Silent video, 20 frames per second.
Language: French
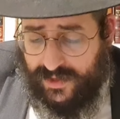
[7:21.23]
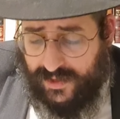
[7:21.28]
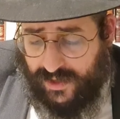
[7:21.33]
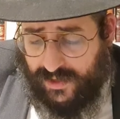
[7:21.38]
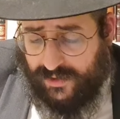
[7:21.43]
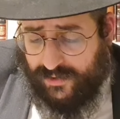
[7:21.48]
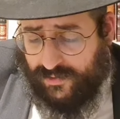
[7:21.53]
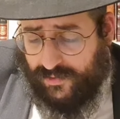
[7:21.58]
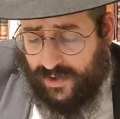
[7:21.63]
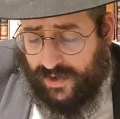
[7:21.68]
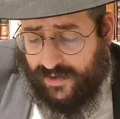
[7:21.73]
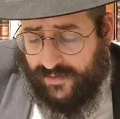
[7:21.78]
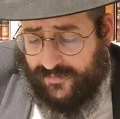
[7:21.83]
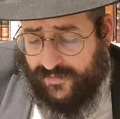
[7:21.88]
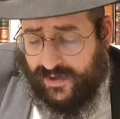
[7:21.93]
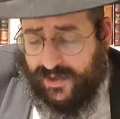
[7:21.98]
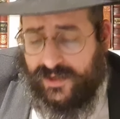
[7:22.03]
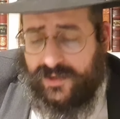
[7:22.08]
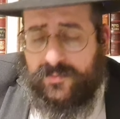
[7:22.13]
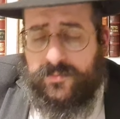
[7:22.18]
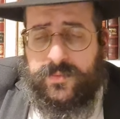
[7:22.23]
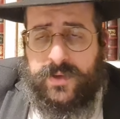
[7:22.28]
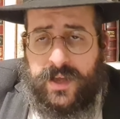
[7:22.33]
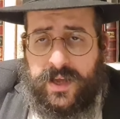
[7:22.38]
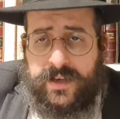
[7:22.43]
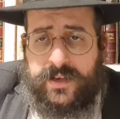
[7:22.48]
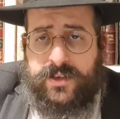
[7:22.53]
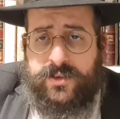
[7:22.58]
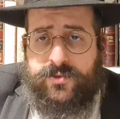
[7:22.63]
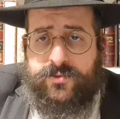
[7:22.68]

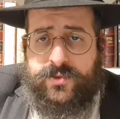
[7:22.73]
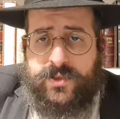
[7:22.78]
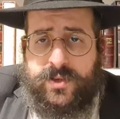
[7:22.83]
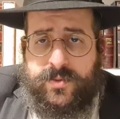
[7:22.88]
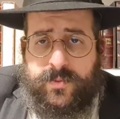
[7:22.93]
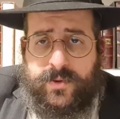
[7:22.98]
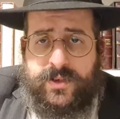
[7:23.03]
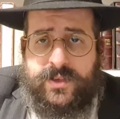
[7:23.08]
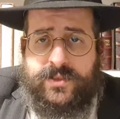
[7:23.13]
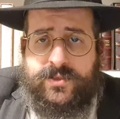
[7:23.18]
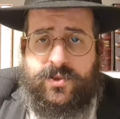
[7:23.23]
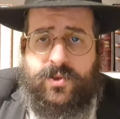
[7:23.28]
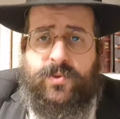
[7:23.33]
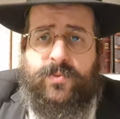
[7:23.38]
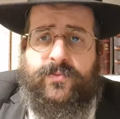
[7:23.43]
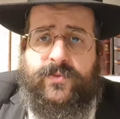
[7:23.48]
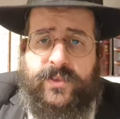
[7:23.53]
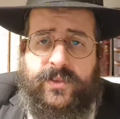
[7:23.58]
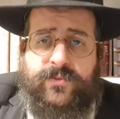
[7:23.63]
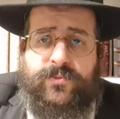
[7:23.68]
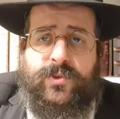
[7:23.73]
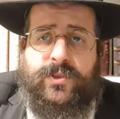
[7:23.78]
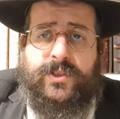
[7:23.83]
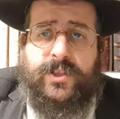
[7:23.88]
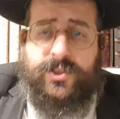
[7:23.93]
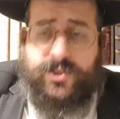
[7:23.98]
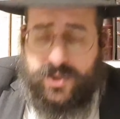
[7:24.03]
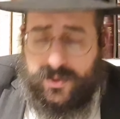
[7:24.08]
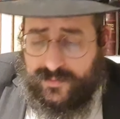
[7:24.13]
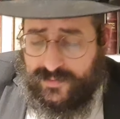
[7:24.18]
allez uniquement les hommes, vivent doit
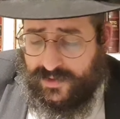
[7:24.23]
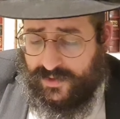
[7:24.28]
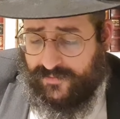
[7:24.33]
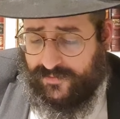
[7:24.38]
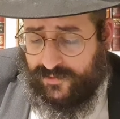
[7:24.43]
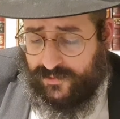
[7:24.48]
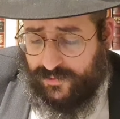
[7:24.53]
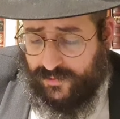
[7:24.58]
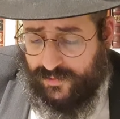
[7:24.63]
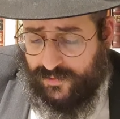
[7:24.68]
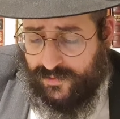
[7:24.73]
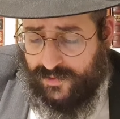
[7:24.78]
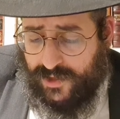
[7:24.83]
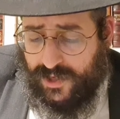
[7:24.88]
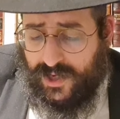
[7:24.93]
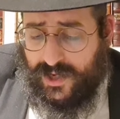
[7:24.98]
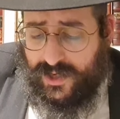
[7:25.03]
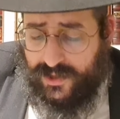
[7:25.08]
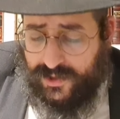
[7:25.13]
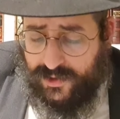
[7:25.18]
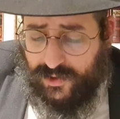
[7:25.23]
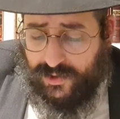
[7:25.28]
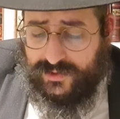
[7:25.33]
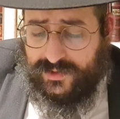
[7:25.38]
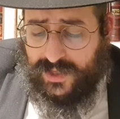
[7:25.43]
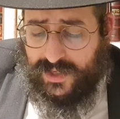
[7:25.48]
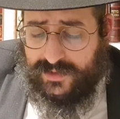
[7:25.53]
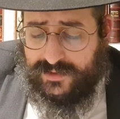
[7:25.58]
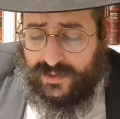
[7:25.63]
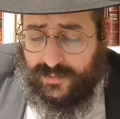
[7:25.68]
Hachem, servent Dieu
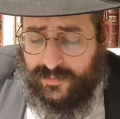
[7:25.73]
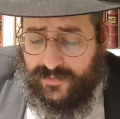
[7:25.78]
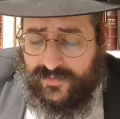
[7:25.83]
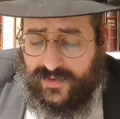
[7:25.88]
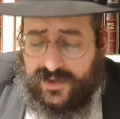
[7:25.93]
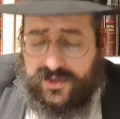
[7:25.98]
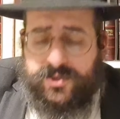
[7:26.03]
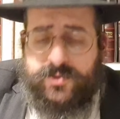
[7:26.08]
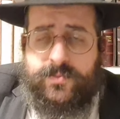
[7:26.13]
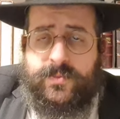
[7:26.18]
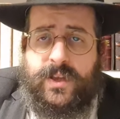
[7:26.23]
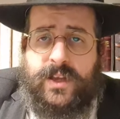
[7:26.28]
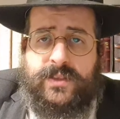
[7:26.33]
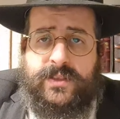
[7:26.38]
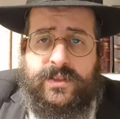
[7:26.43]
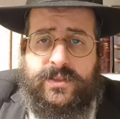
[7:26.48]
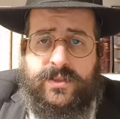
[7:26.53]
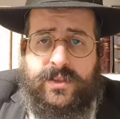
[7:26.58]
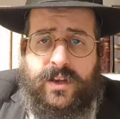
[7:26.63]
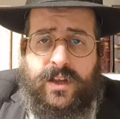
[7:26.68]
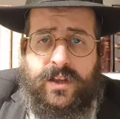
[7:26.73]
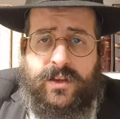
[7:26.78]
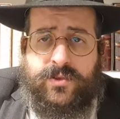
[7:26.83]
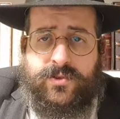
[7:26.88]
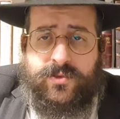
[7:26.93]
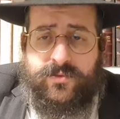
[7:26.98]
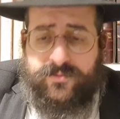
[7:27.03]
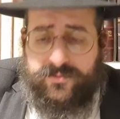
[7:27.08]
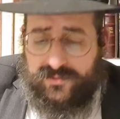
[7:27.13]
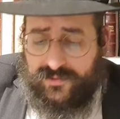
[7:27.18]
car c'est cela
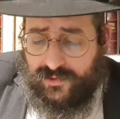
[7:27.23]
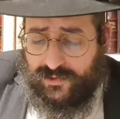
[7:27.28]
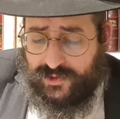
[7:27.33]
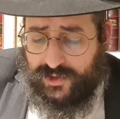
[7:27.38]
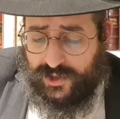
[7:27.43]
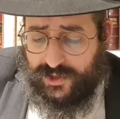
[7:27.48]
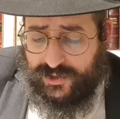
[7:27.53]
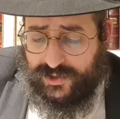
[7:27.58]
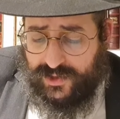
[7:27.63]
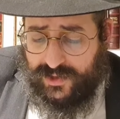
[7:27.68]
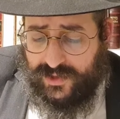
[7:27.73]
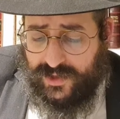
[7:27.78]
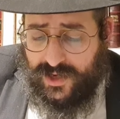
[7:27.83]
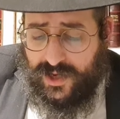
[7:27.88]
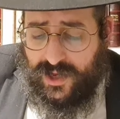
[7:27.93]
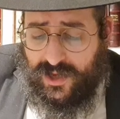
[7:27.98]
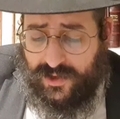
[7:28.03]
que vous recherchez.